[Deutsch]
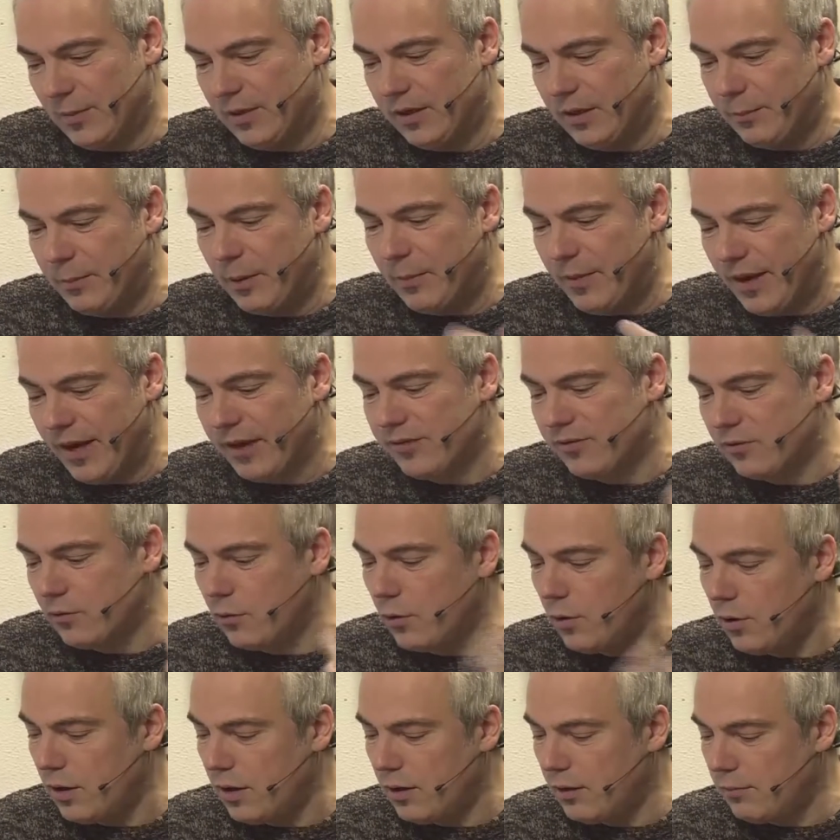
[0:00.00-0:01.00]
Man, beim
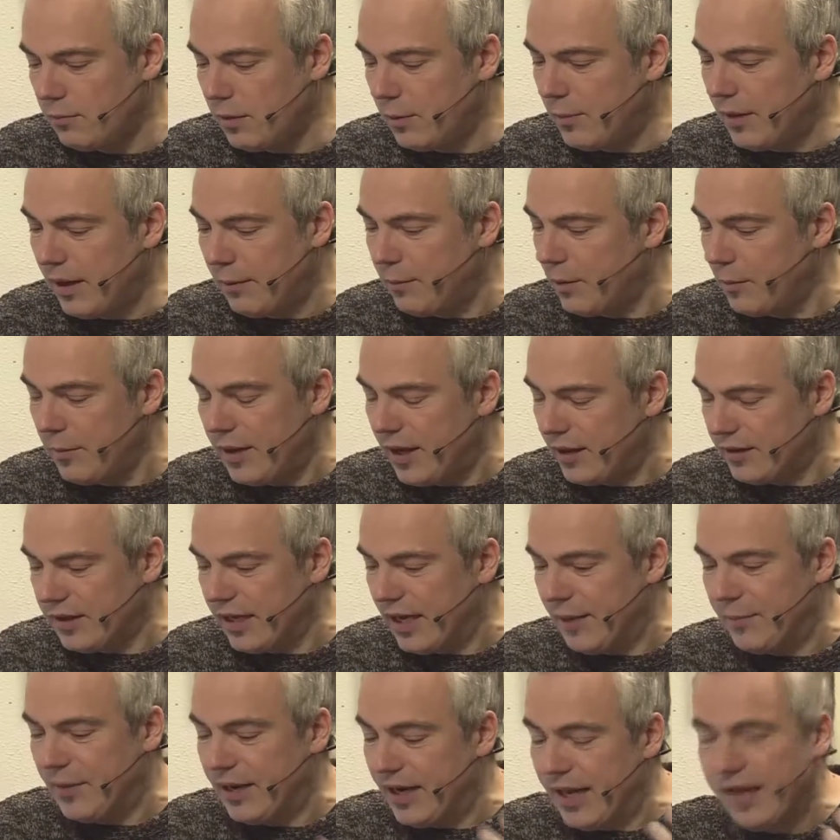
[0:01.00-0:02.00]
ersten Hören, beim, beim,
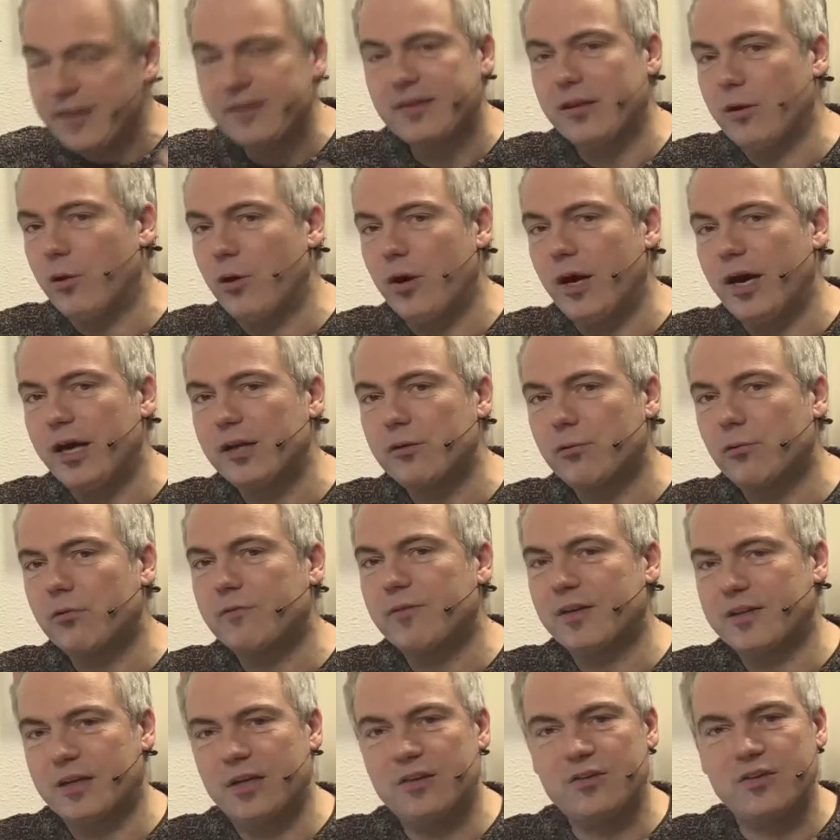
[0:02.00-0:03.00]
der, mein erster
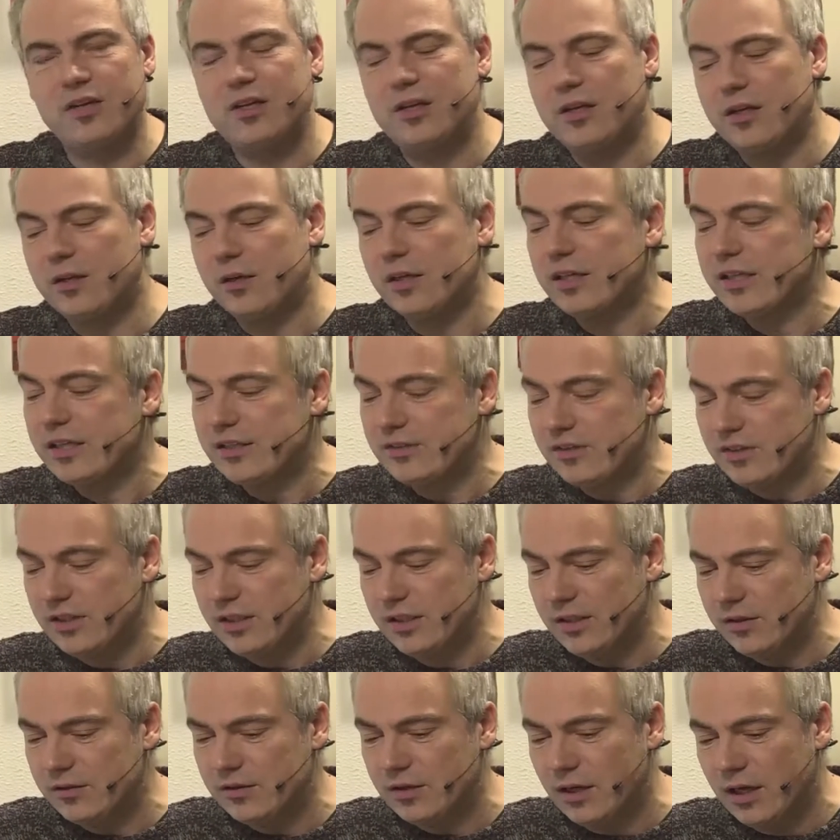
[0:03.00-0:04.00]
Höreindruck war tatsächlich
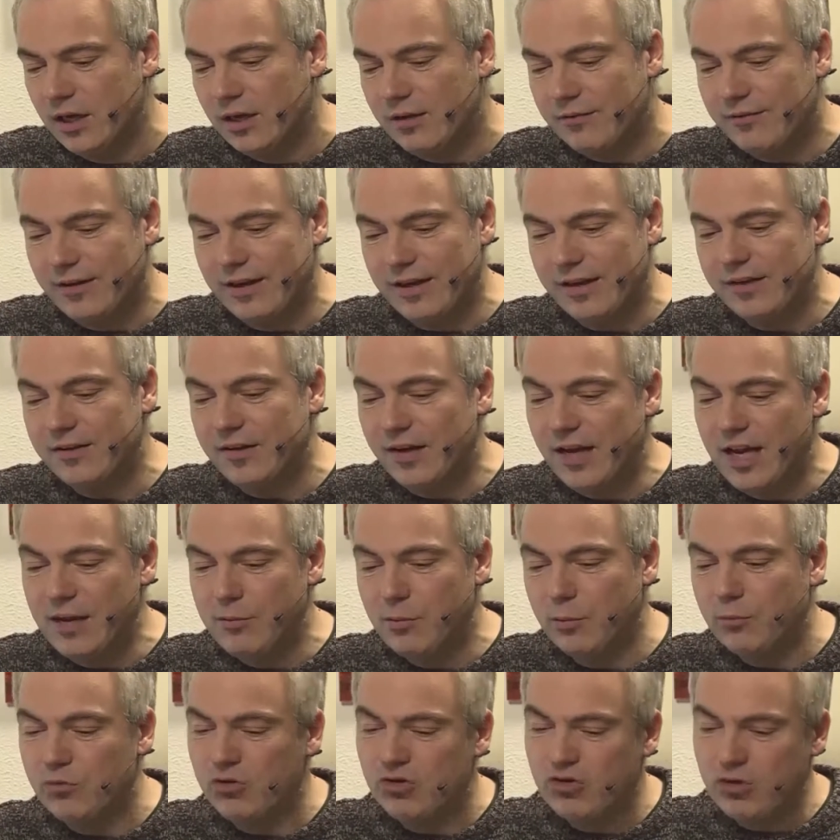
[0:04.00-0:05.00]
irritiert, weil das
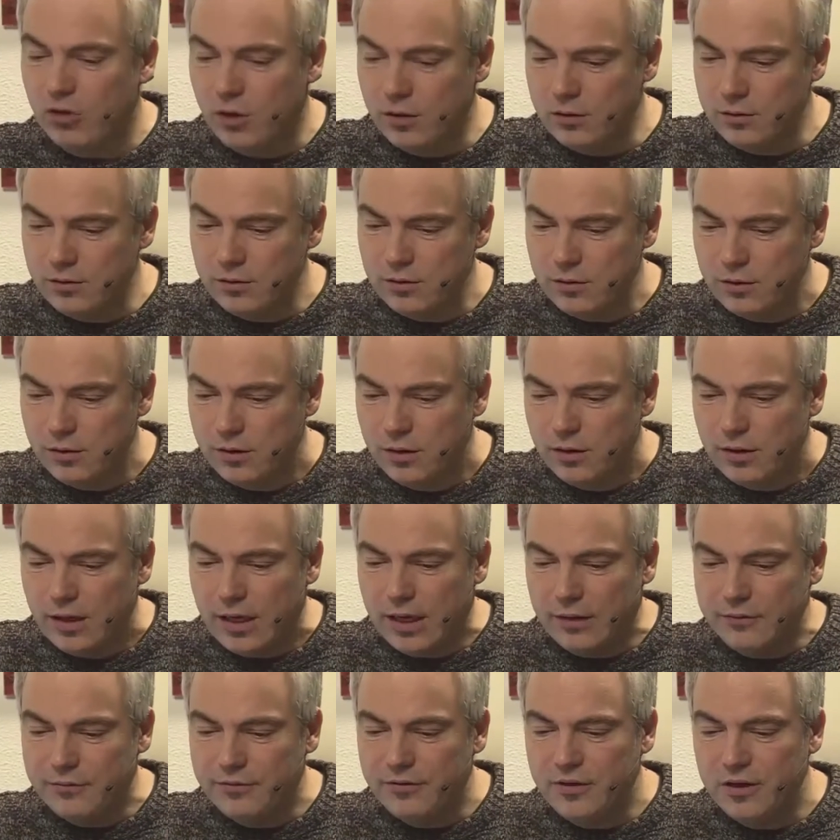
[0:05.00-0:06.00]
Album schon
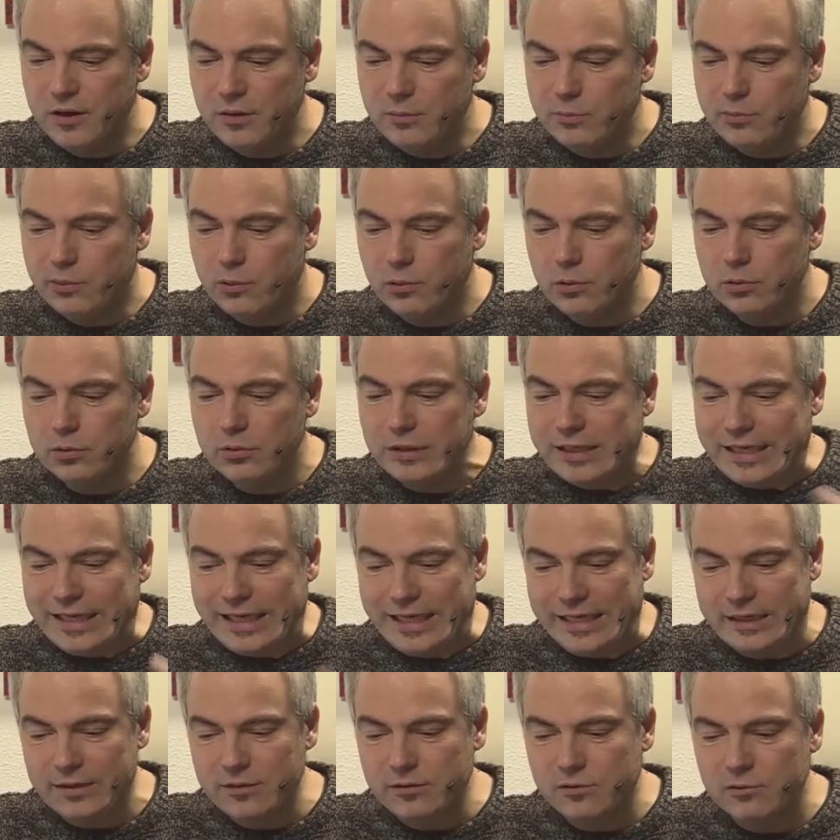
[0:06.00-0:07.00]
an vielen Punkten
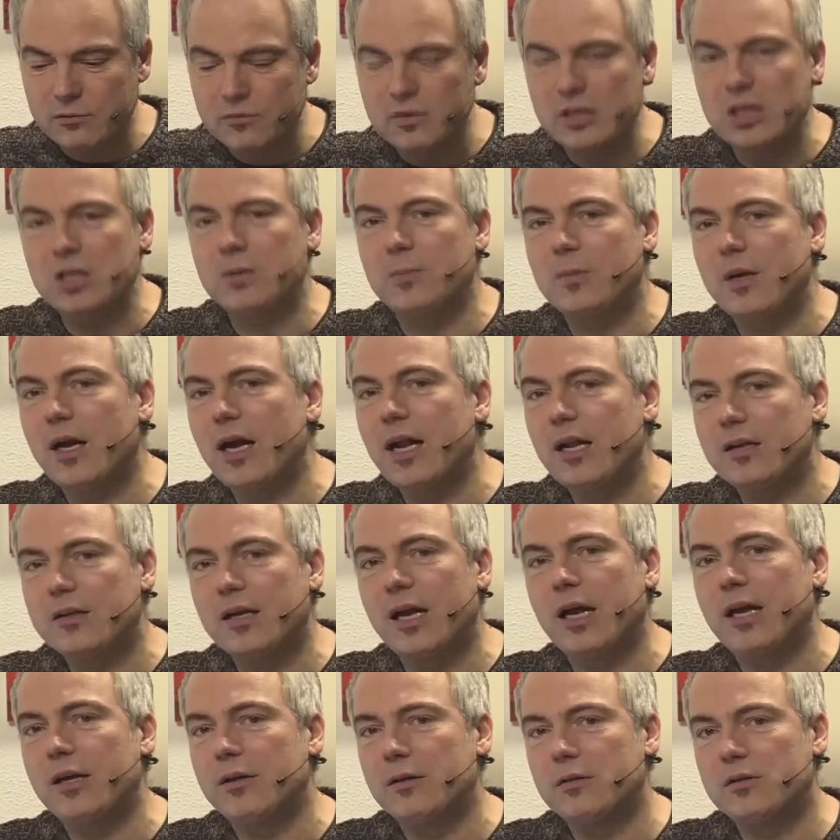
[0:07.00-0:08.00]
klingt, so wie ich mir halt
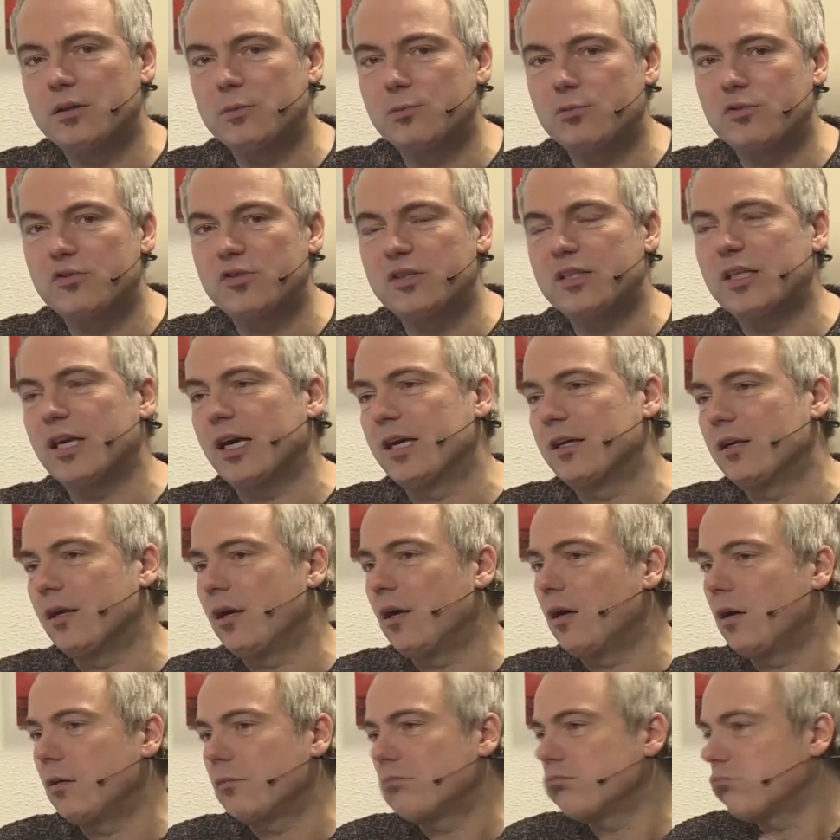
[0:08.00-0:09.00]
eine, die Musik
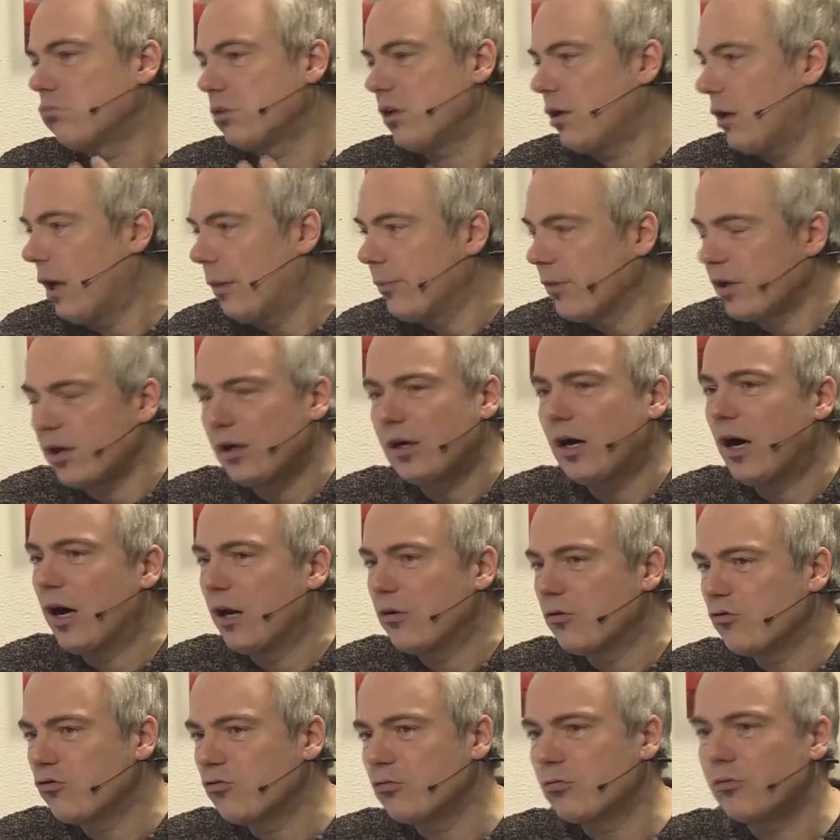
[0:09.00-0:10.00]
einer
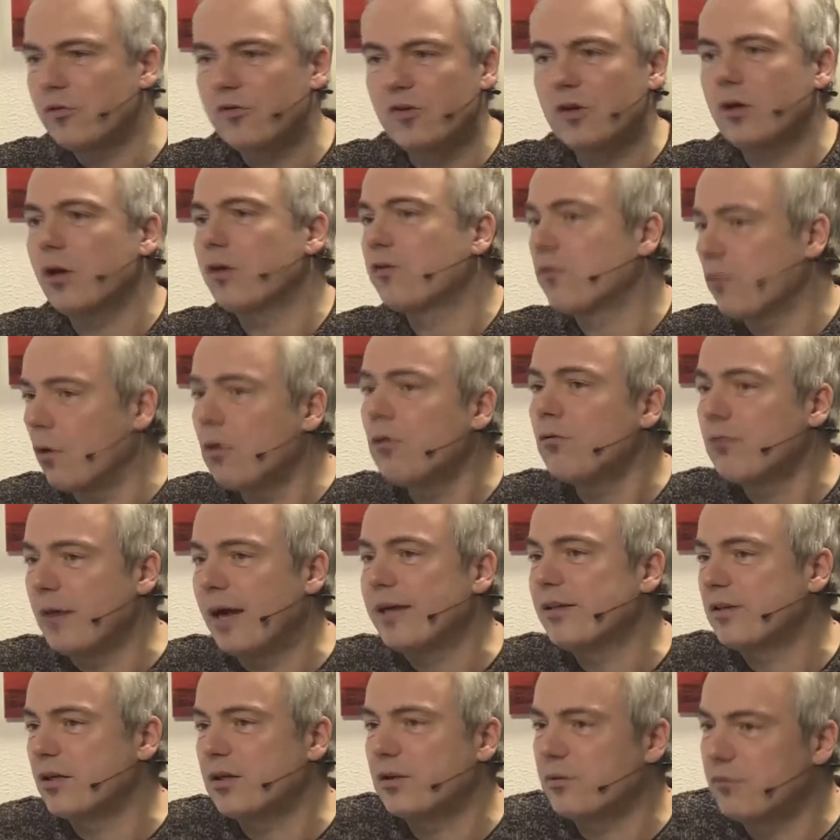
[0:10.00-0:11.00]
amerikanischen
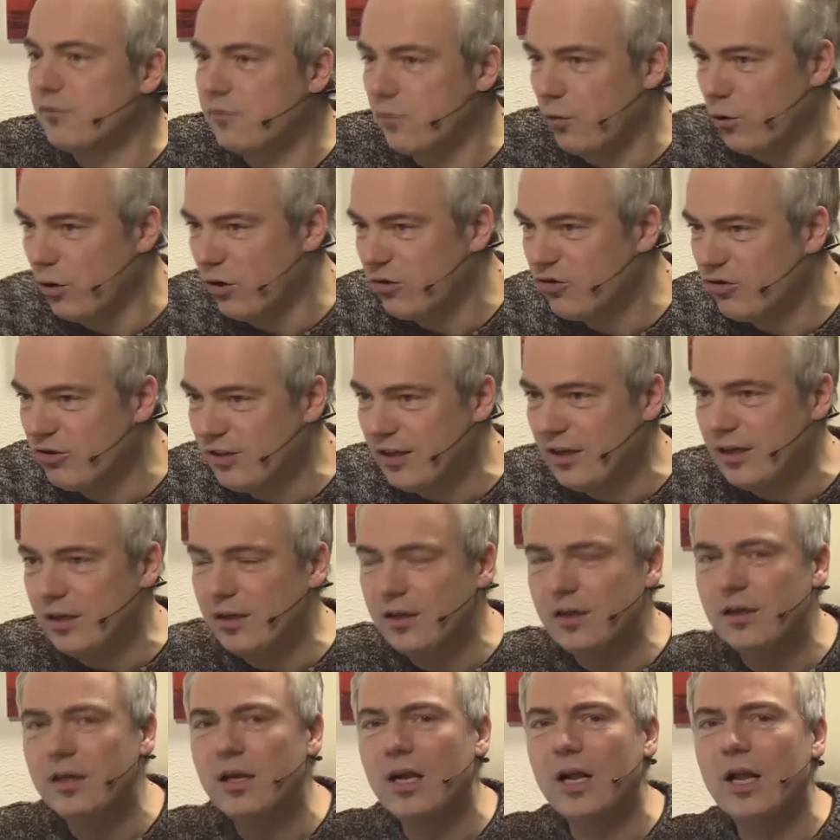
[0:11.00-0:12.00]
Singer-Songwriterin
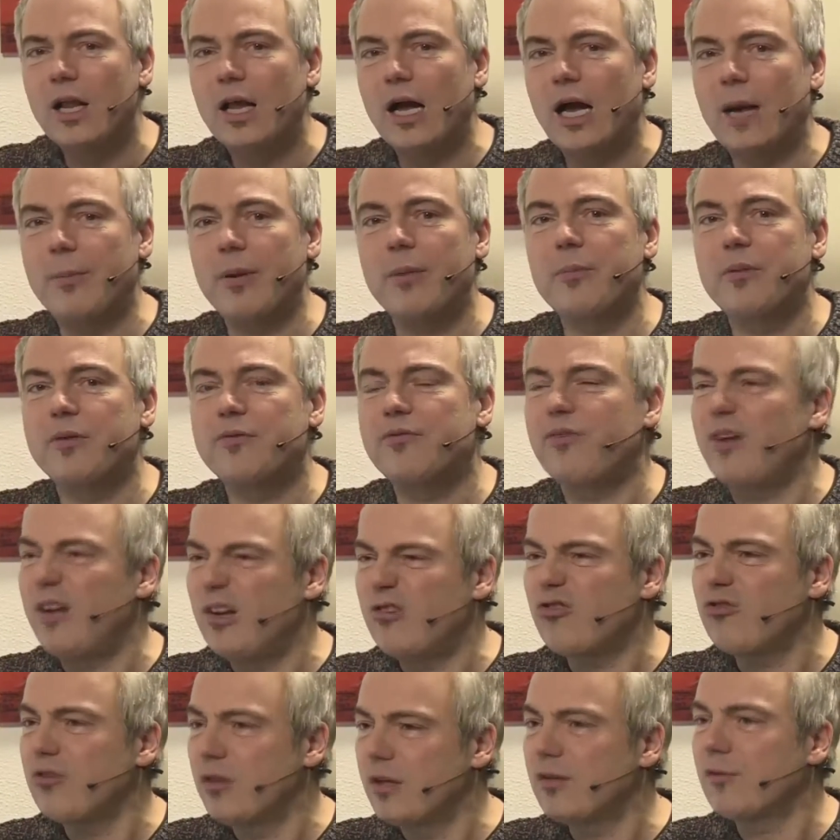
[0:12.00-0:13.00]
vorstelle, aber mit
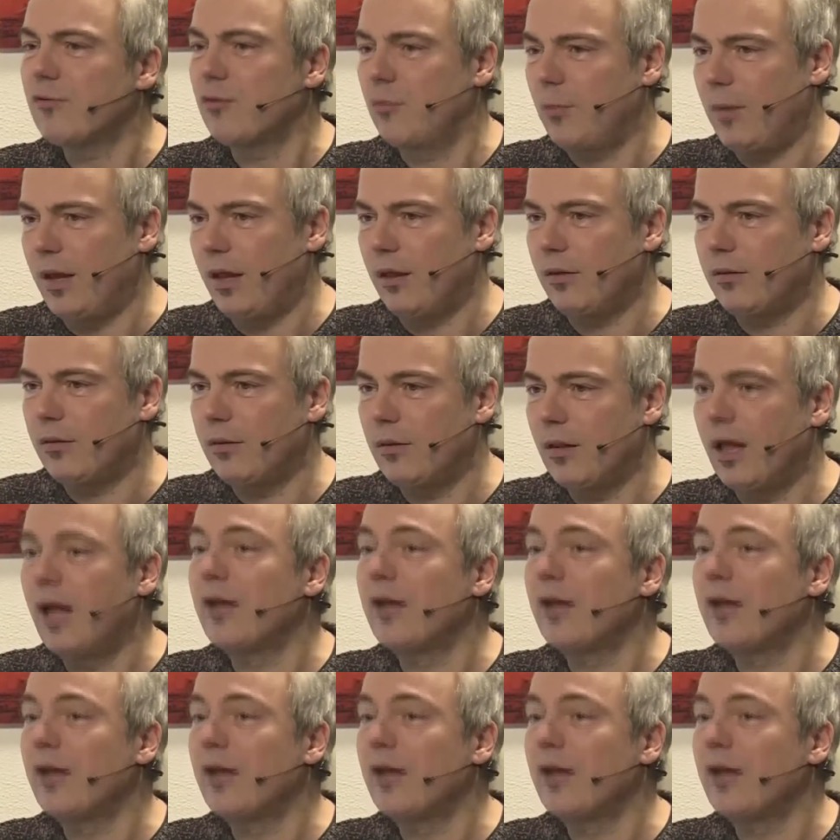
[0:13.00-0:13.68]
falschen Instrumenten.